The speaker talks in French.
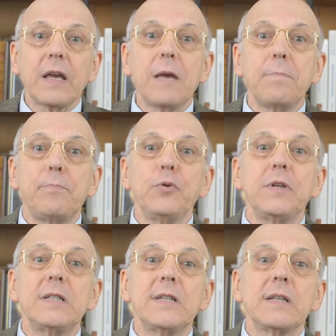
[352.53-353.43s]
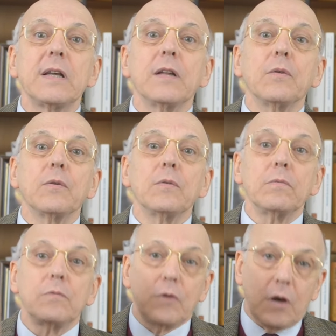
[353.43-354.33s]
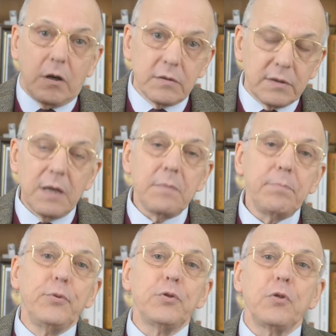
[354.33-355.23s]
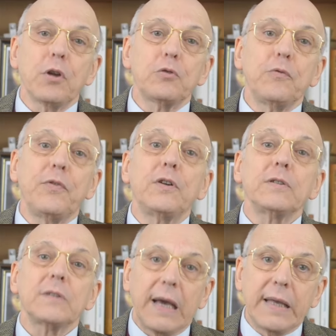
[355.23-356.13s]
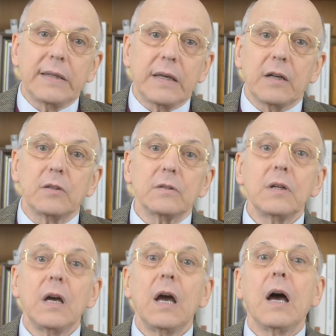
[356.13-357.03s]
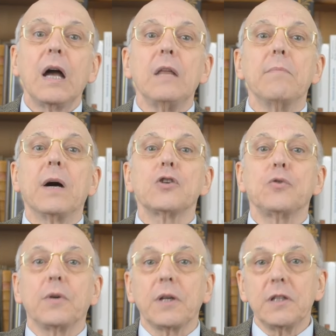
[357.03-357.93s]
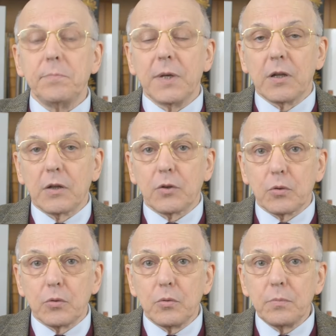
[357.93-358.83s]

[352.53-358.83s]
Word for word: et plus ils étaient de grands saints, plus leur souffrance a été grande, à l'image du Christ bien entendu.